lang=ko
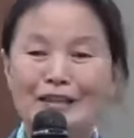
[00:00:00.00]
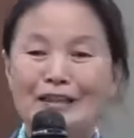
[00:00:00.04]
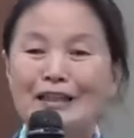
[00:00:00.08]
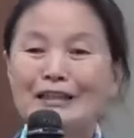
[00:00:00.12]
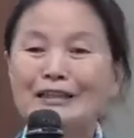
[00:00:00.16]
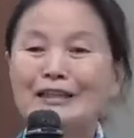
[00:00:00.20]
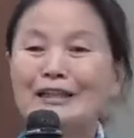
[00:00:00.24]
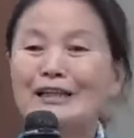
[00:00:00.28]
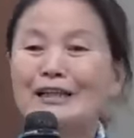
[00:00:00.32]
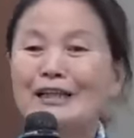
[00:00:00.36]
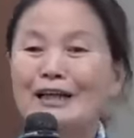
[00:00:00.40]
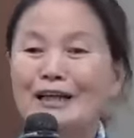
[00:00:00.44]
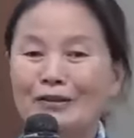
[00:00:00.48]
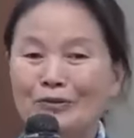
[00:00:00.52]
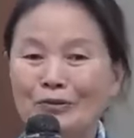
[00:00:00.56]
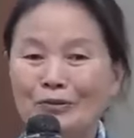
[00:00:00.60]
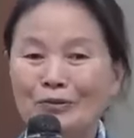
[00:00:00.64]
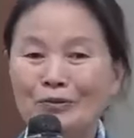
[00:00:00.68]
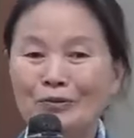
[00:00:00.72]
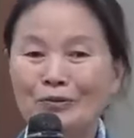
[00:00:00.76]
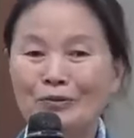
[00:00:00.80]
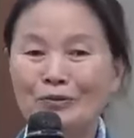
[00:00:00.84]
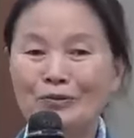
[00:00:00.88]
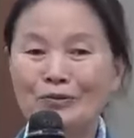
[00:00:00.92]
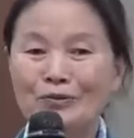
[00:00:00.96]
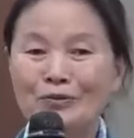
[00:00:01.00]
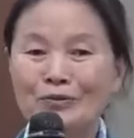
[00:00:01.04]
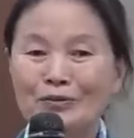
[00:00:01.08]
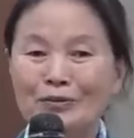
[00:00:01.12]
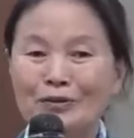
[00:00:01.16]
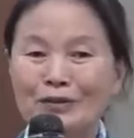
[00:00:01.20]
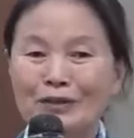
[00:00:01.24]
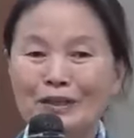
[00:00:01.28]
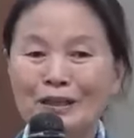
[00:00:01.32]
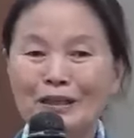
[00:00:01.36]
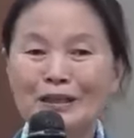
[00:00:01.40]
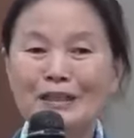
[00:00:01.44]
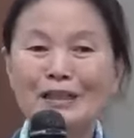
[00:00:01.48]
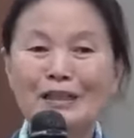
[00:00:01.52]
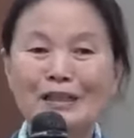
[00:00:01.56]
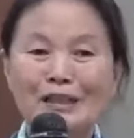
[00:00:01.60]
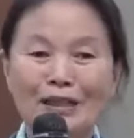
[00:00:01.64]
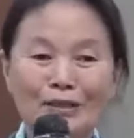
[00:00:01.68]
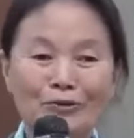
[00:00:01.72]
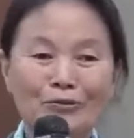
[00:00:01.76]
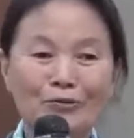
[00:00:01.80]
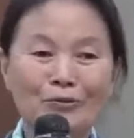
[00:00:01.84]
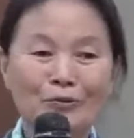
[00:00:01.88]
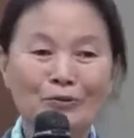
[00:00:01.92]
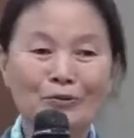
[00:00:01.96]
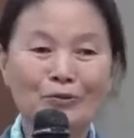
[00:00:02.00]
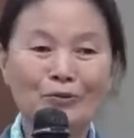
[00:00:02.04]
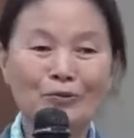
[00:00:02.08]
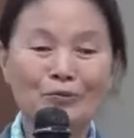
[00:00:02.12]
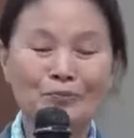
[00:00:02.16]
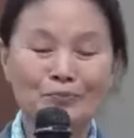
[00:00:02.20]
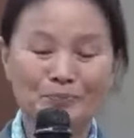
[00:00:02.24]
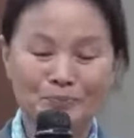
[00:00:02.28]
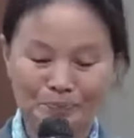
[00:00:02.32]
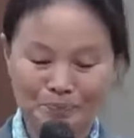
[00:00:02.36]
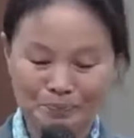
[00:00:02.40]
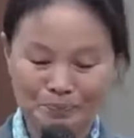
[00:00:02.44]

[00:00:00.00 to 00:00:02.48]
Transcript: 애끼려고 애끼려고